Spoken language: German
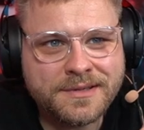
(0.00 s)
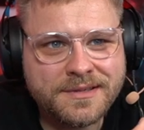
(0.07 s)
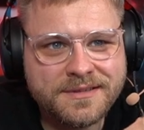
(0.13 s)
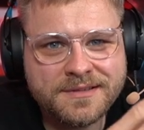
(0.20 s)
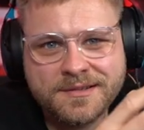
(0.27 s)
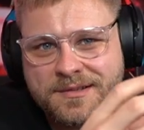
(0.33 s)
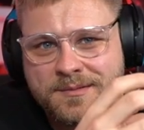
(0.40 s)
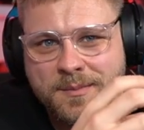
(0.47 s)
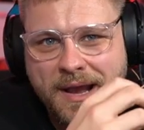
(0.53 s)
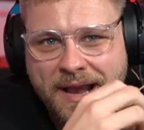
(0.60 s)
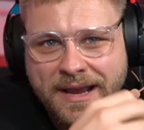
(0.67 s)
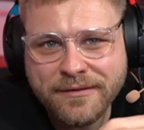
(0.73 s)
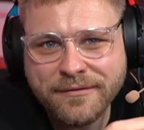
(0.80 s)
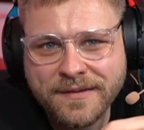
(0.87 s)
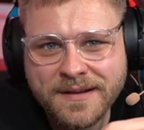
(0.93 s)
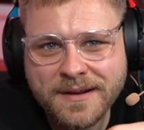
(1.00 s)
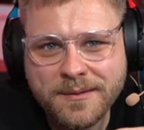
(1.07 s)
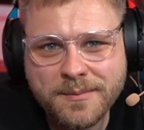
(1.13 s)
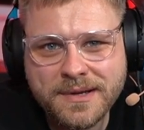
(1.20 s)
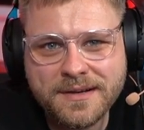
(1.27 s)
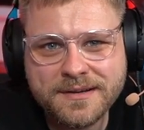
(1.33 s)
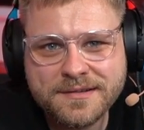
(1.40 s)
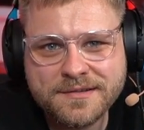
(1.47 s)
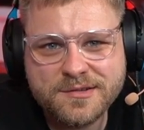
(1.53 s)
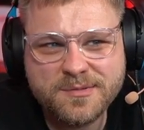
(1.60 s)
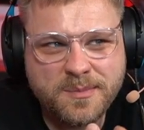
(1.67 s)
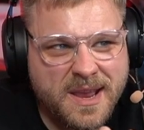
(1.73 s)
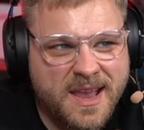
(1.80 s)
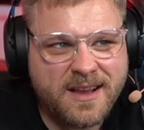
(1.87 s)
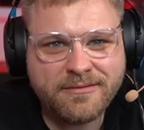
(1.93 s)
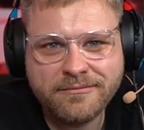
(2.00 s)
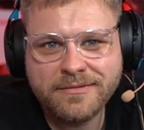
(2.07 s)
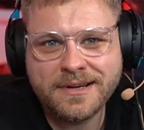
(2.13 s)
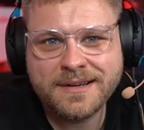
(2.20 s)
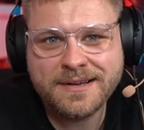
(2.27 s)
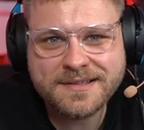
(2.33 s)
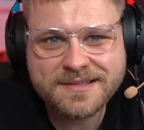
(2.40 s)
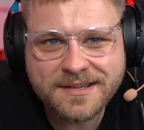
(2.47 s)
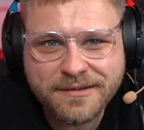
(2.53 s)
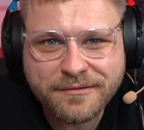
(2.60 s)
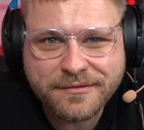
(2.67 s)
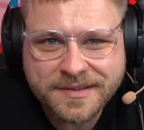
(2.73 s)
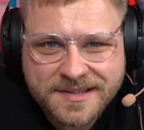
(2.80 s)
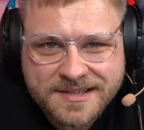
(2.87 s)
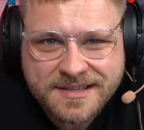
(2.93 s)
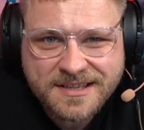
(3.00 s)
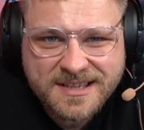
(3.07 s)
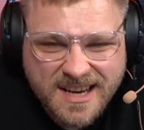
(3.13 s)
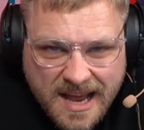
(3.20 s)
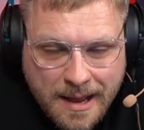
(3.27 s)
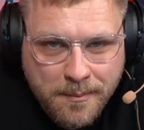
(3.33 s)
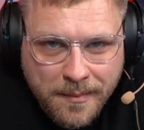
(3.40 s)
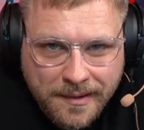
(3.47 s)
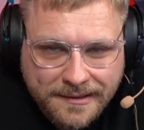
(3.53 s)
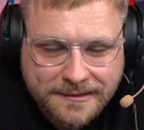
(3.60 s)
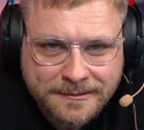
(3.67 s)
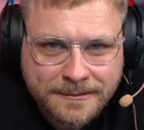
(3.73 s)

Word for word: ist es immer einfacher, mir das zu merken, wenn das witzige Namen hat.